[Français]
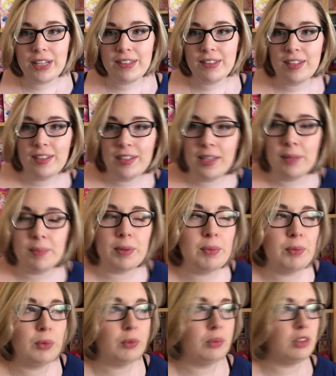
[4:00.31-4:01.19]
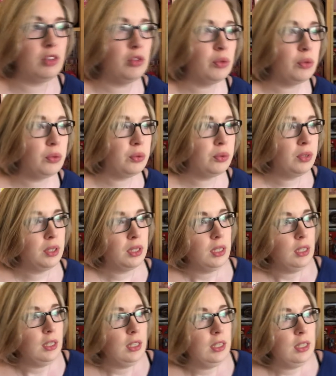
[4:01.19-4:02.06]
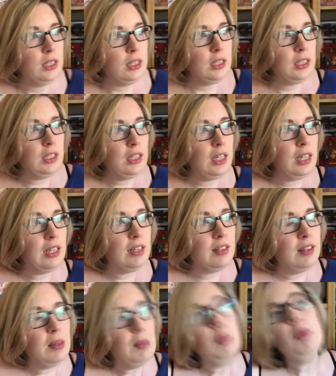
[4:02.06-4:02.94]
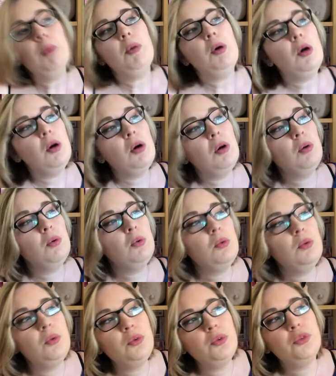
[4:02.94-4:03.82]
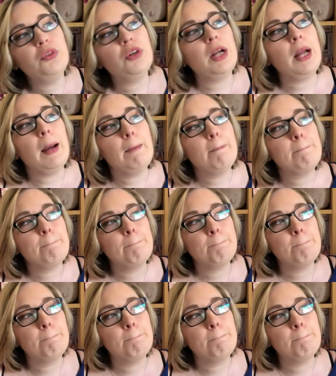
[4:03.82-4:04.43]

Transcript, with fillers: les aider, mais bon, disons, qu'il y a des moments où, voilà.